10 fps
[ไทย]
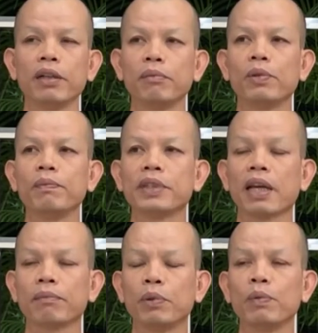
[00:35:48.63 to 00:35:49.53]
เบิ้งพุ่ม
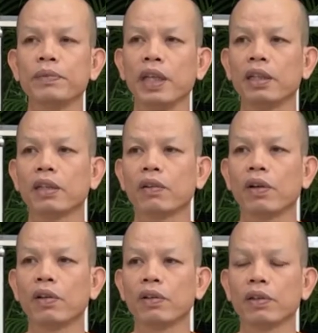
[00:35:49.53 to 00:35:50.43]
จัดพุ่มจิตจะ
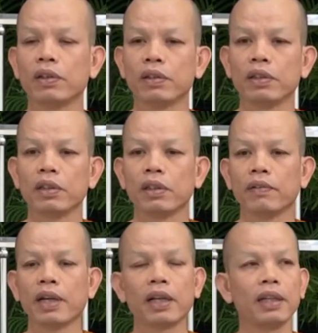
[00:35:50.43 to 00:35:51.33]
คล้องโหลด
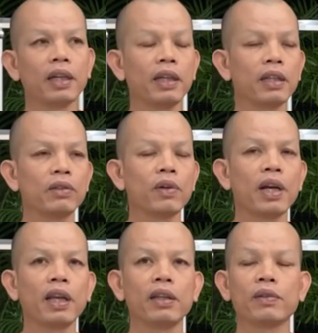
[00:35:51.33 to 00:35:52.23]
ว่าถ้ายังเฮ็ดซั
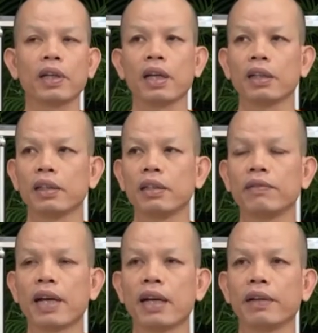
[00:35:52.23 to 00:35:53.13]
วได้อยู่กะ ถื
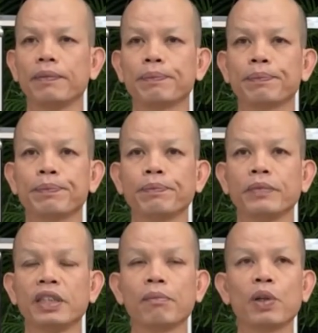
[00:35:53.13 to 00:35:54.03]
อว่า
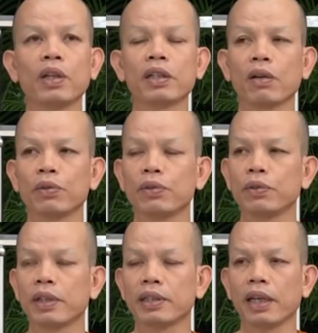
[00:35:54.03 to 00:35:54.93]
ยังบ่ทันเข้า
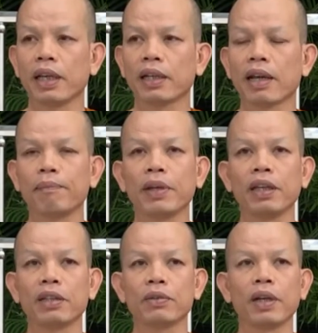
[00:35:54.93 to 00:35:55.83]
สู่กระแสกลับไป
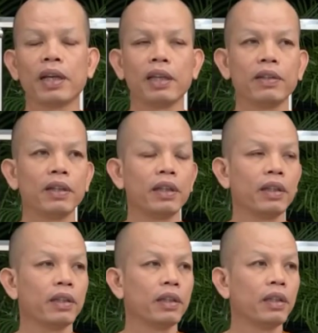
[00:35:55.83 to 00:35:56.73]
เฮ็ดซัวได้อยู่
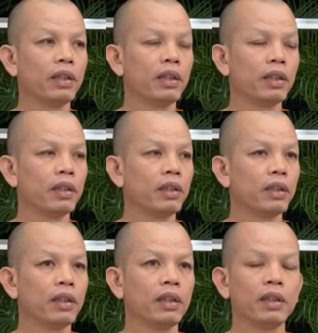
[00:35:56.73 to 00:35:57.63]
นี่
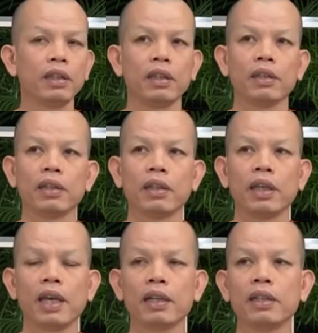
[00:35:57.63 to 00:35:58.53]
นี่
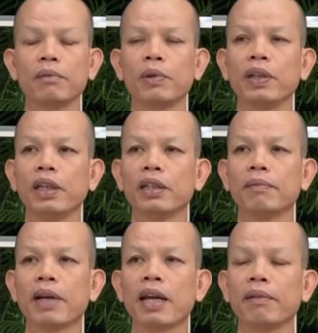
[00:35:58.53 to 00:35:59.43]
แค่คืดบ่ดี
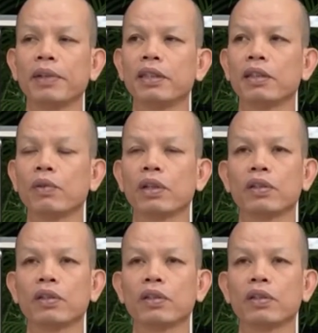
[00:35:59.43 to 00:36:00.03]
ขึ้นมาเนี่ยมันสิ